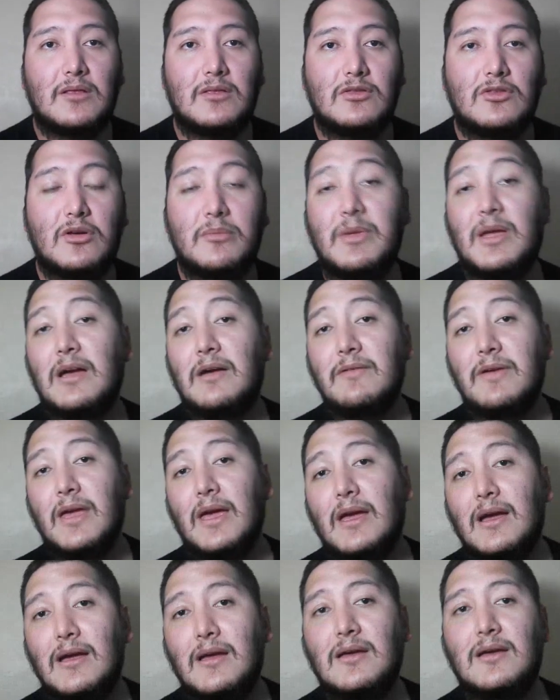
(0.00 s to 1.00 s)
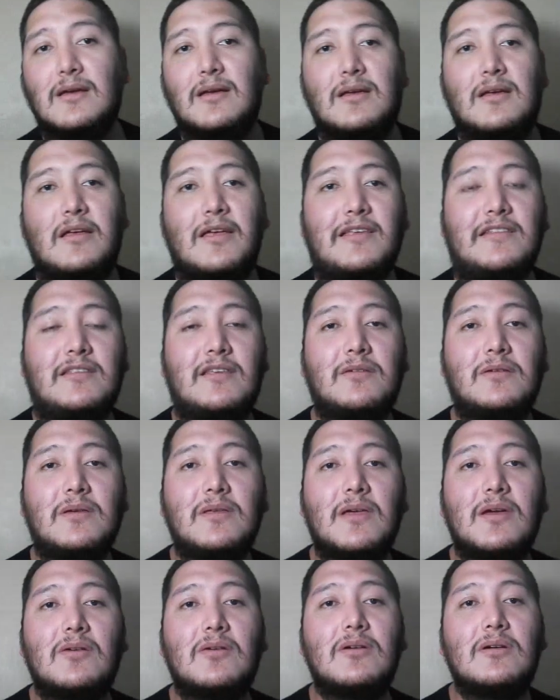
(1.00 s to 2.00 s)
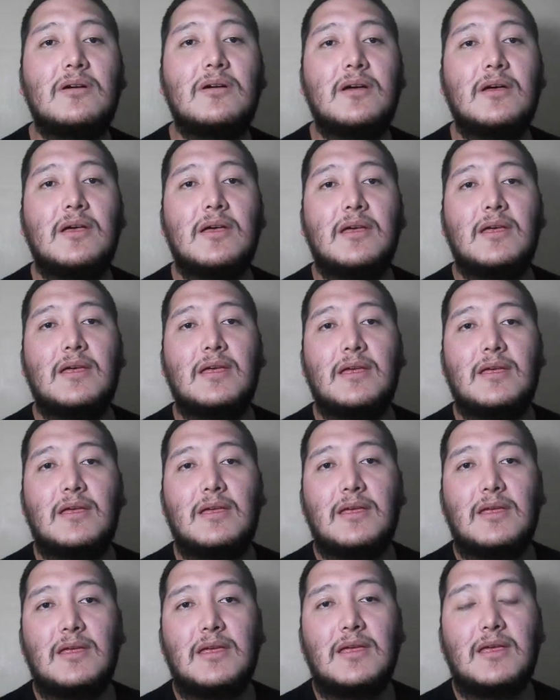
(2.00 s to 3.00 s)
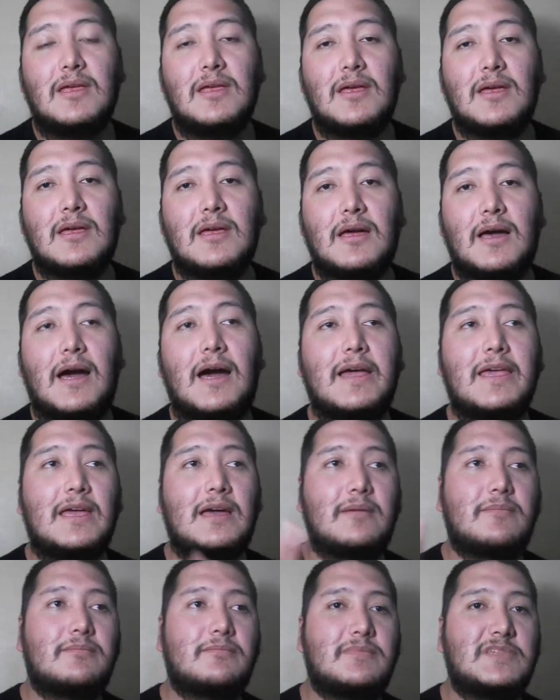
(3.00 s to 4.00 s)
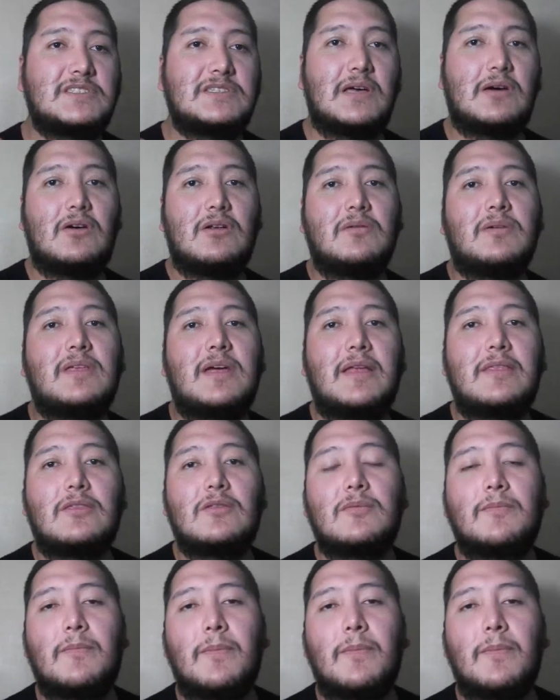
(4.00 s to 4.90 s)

tomen a bien este video. Y, ah, ya, me estaba olvidando.